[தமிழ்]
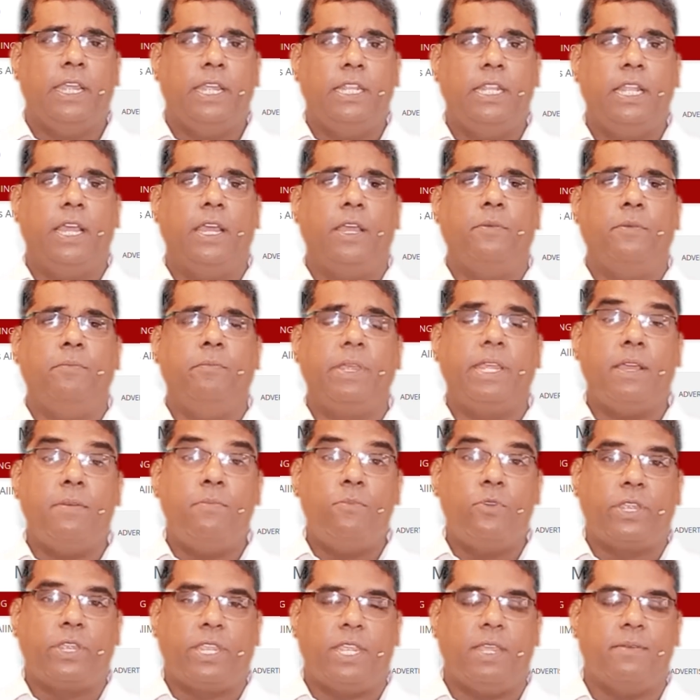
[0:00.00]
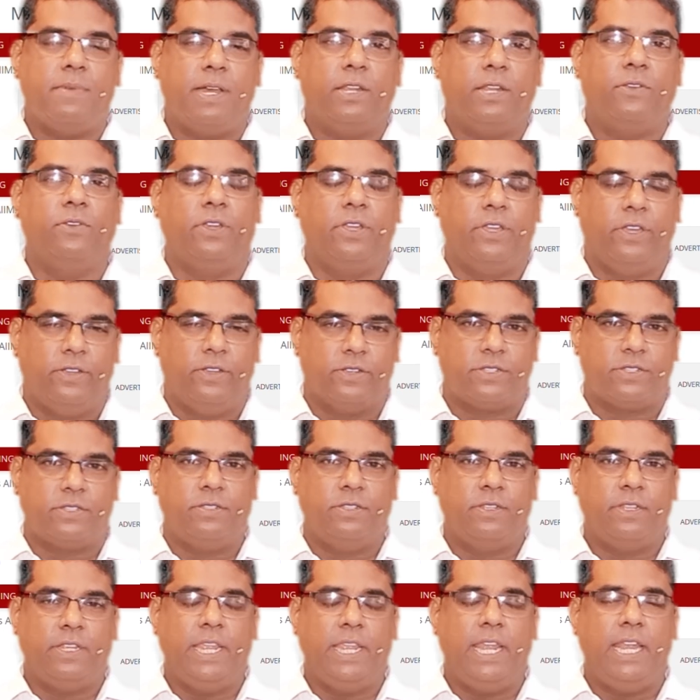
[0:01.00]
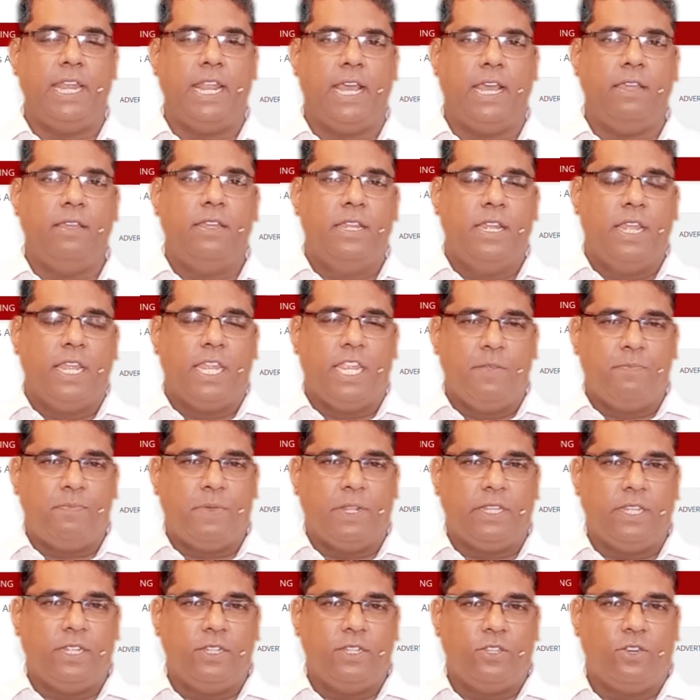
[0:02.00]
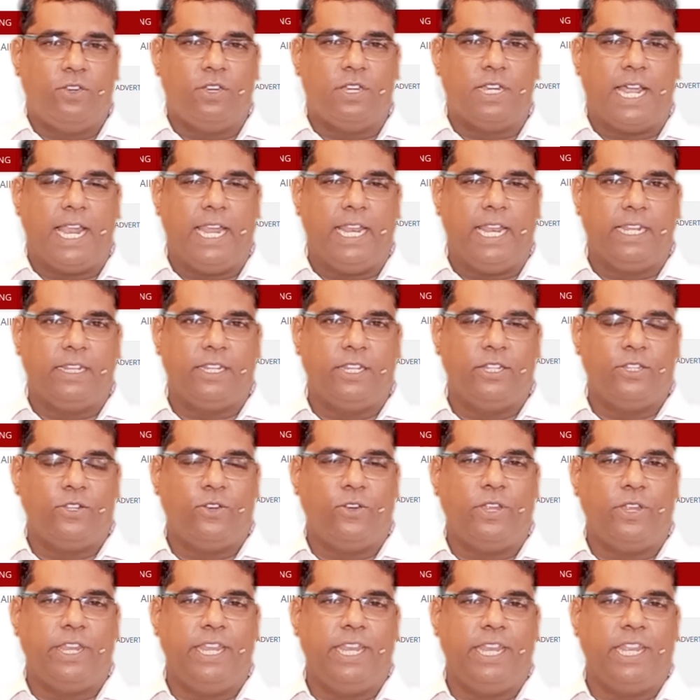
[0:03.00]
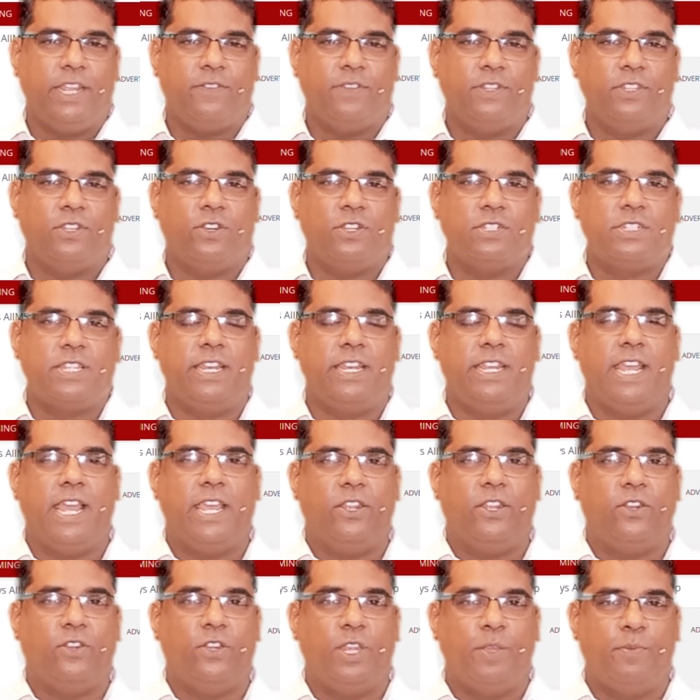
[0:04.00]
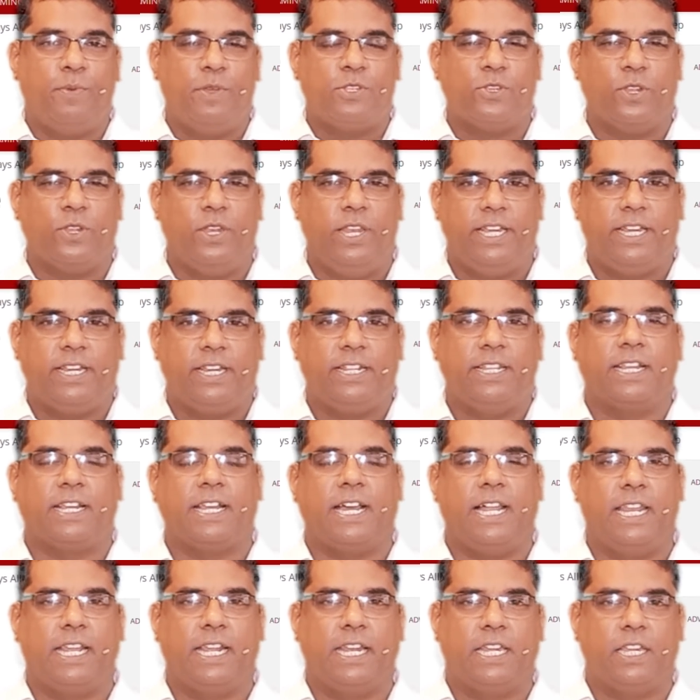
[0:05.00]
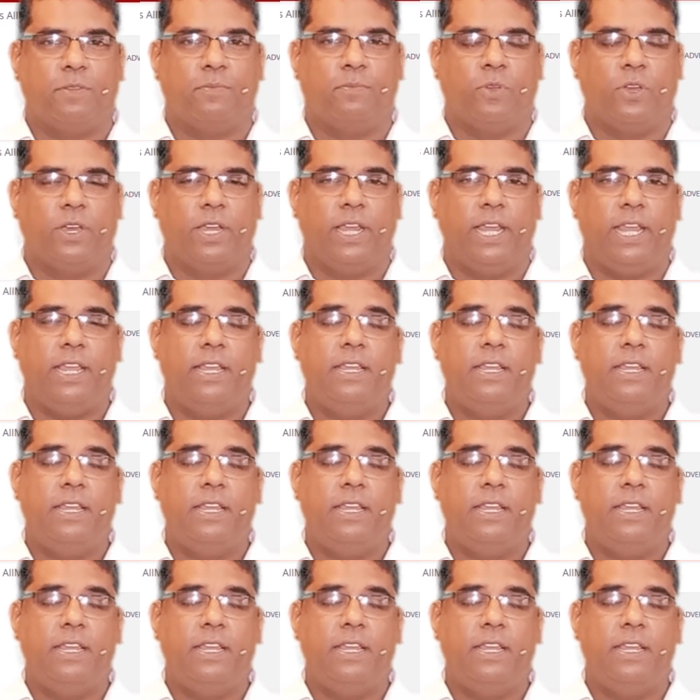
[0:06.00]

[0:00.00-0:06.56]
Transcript: இந்த மிக முக்கியமான ஒரு நியூஸ் ஏன்னா இப்போ திந்துறோம் நாளைக்கு திந்துறோம் இன்றைக்கி வந்துடும் சரியாயிரும் இப்படி சொல்லிக்கிட்டு இருந்த காலகட்டம் போக